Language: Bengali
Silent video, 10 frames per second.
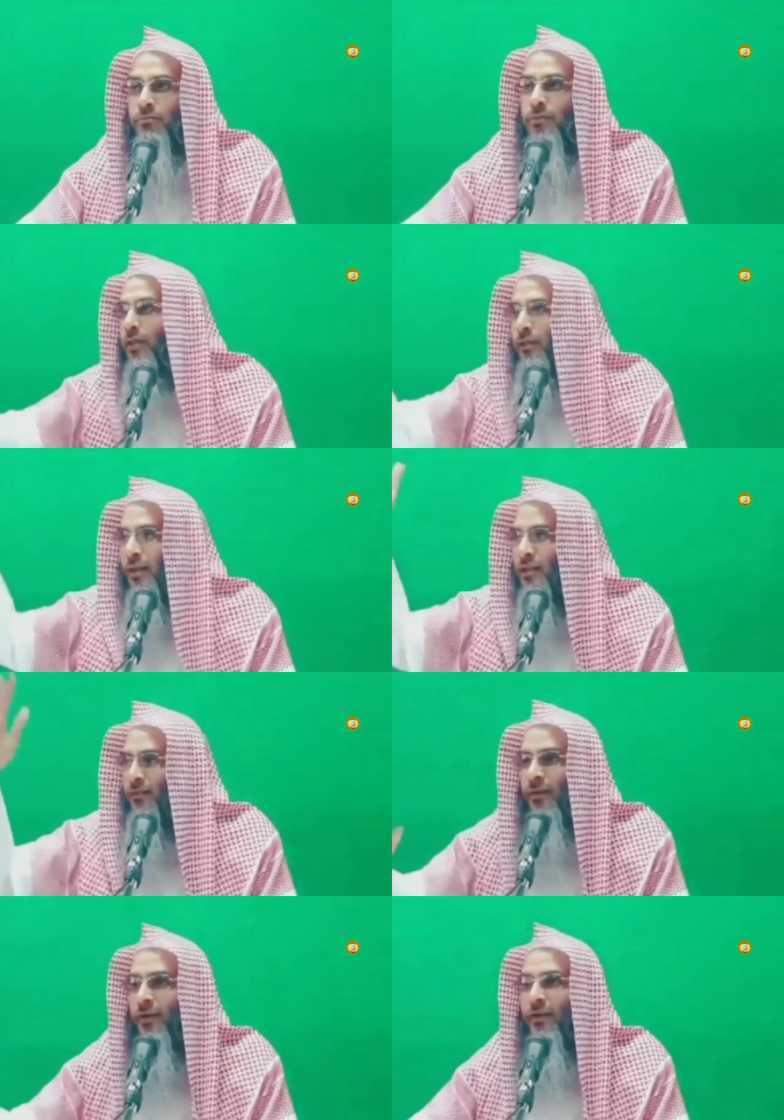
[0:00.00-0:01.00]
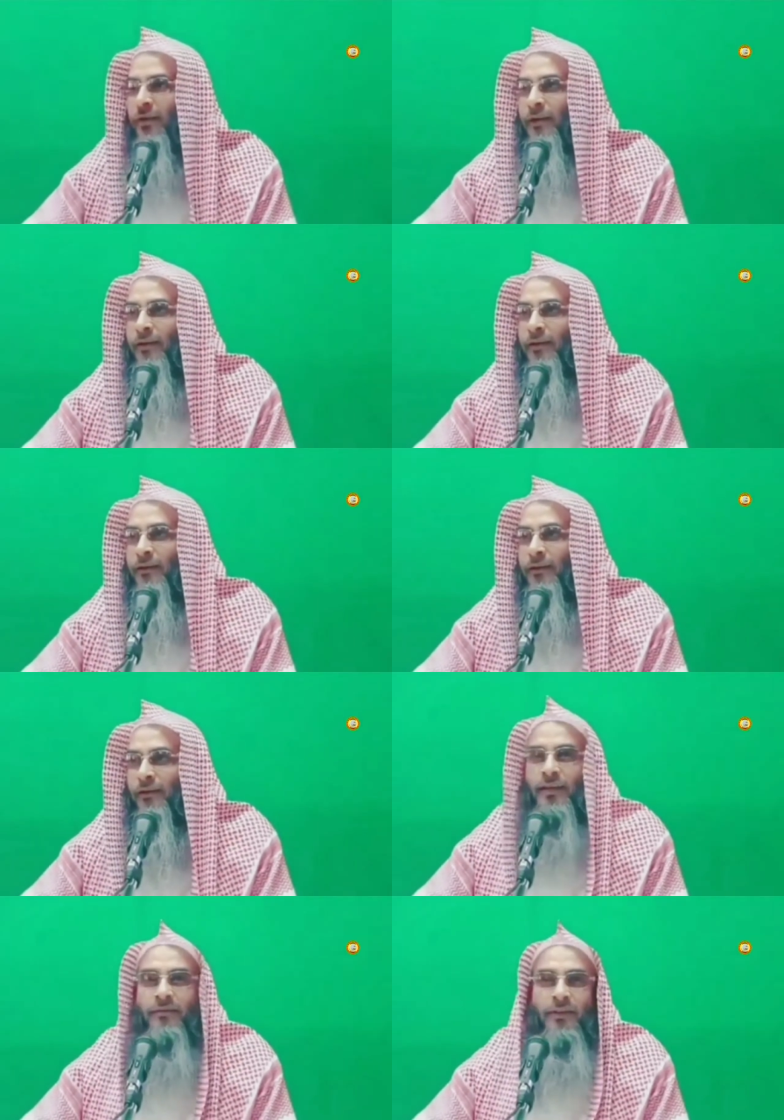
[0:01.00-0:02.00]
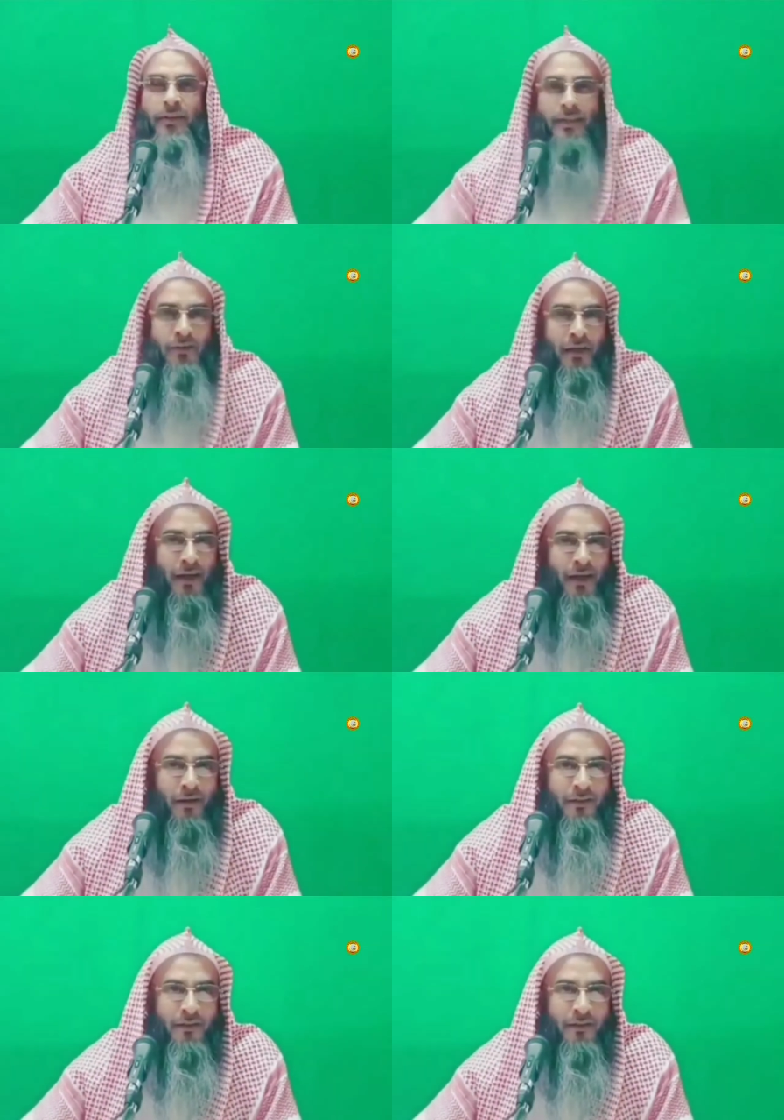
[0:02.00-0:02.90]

দিলেন লাঠি ফেলে লাঠি ফেলতে কি হয়ে গেল